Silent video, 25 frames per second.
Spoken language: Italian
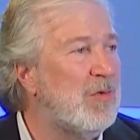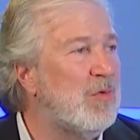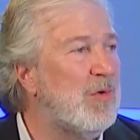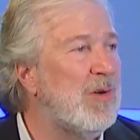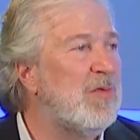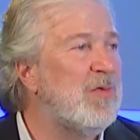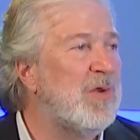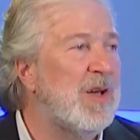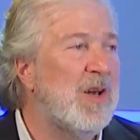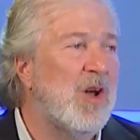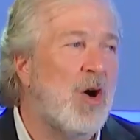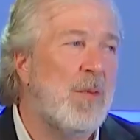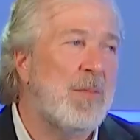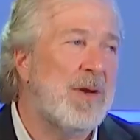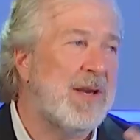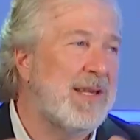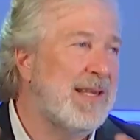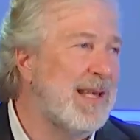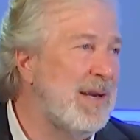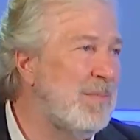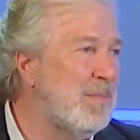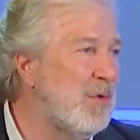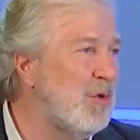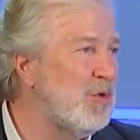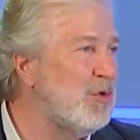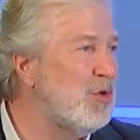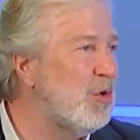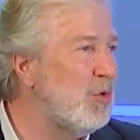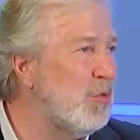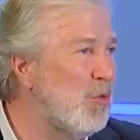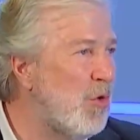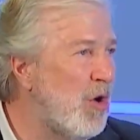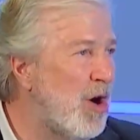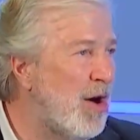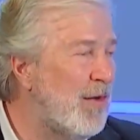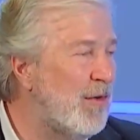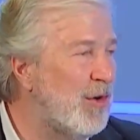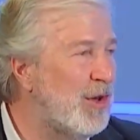due fenomeni nel mondo
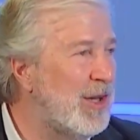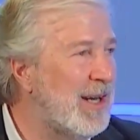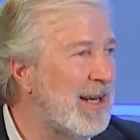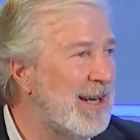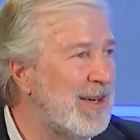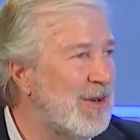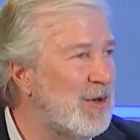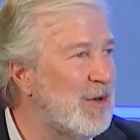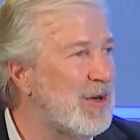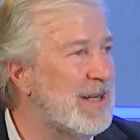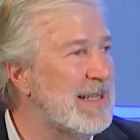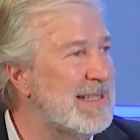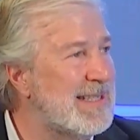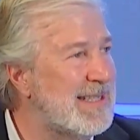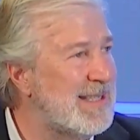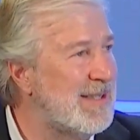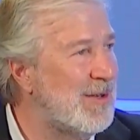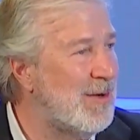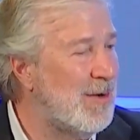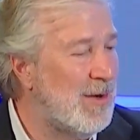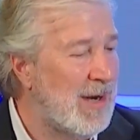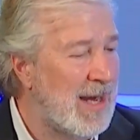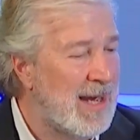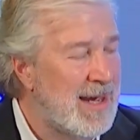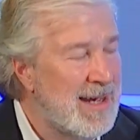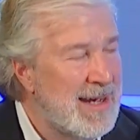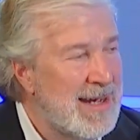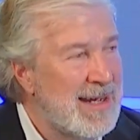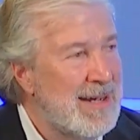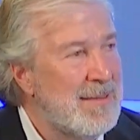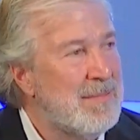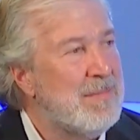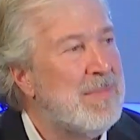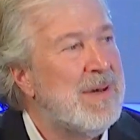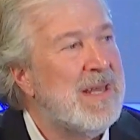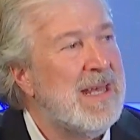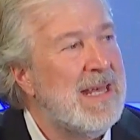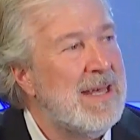nuovo dell'innovazione.
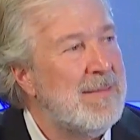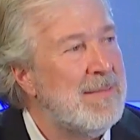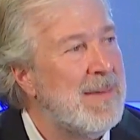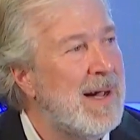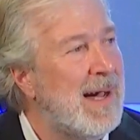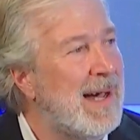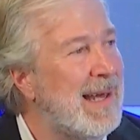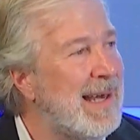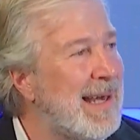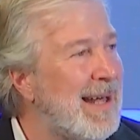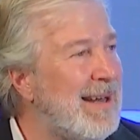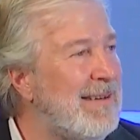Prima